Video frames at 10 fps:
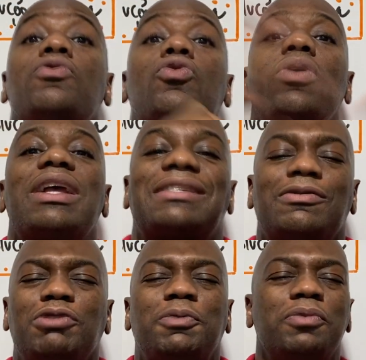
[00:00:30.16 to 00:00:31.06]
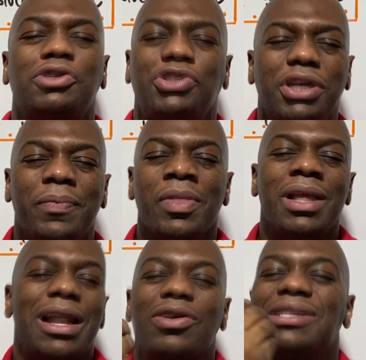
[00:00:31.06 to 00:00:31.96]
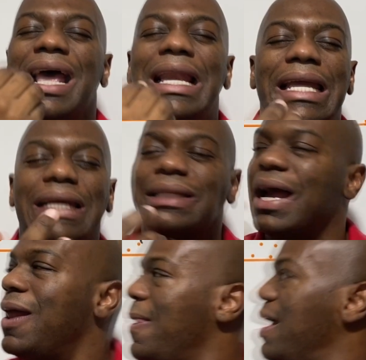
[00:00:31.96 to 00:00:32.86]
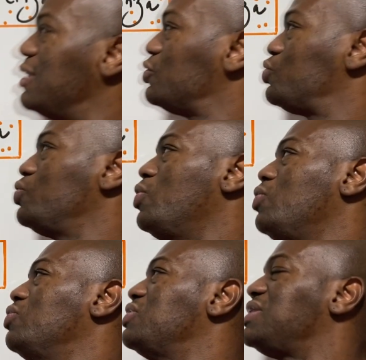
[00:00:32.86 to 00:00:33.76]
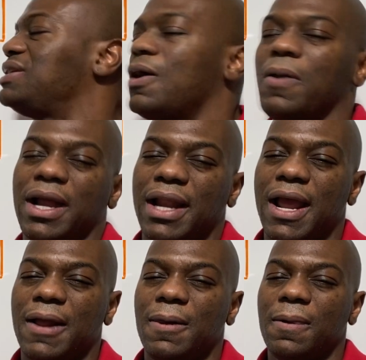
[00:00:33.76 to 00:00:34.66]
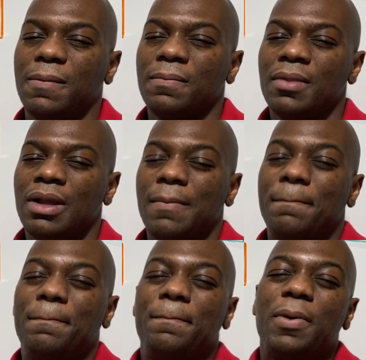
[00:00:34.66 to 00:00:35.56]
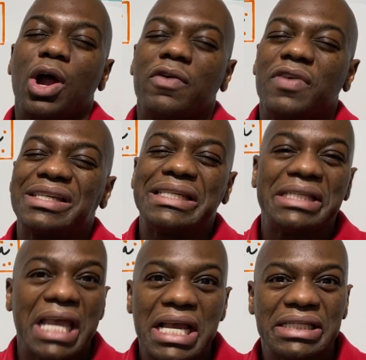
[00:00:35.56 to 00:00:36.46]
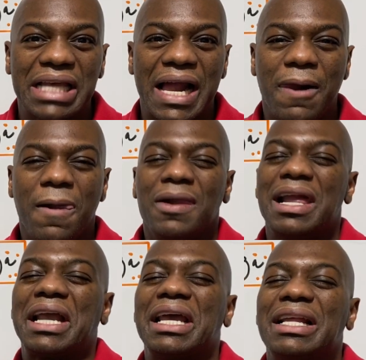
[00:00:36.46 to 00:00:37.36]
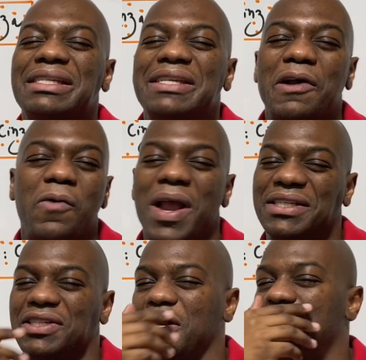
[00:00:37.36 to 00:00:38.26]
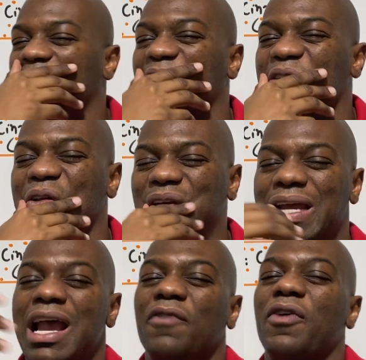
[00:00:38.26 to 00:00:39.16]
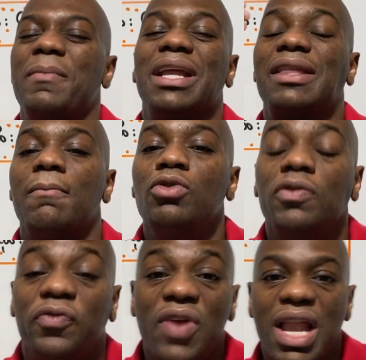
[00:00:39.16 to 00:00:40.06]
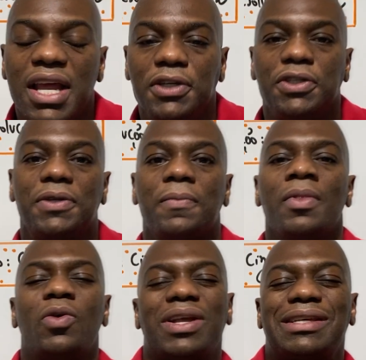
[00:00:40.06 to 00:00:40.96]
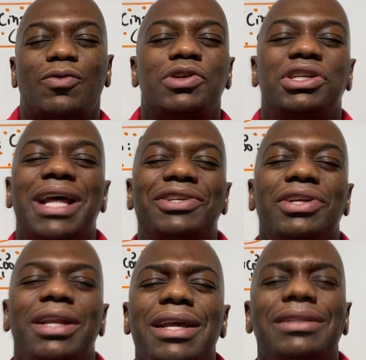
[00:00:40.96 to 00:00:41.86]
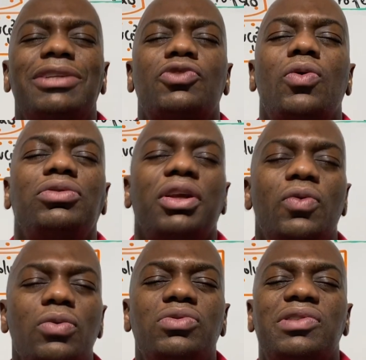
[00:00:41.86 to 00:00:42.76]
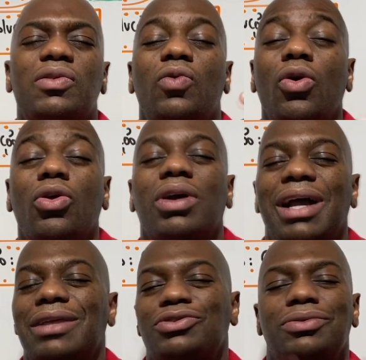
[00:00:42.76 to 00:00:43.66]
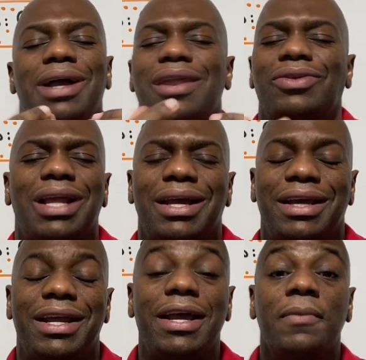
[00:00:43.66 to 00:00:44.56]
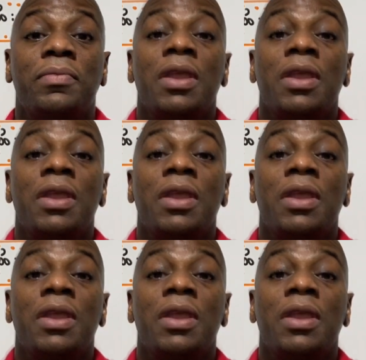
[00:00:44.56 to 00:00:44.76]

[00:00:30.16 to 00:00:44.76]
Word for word: para o coração explodir na nossa linda resolução Enem prova Senza, naquela sequência de libertações. A família está muito feliz com essa quantidade linda de conteúdos sendo colocados no canal da Alegria,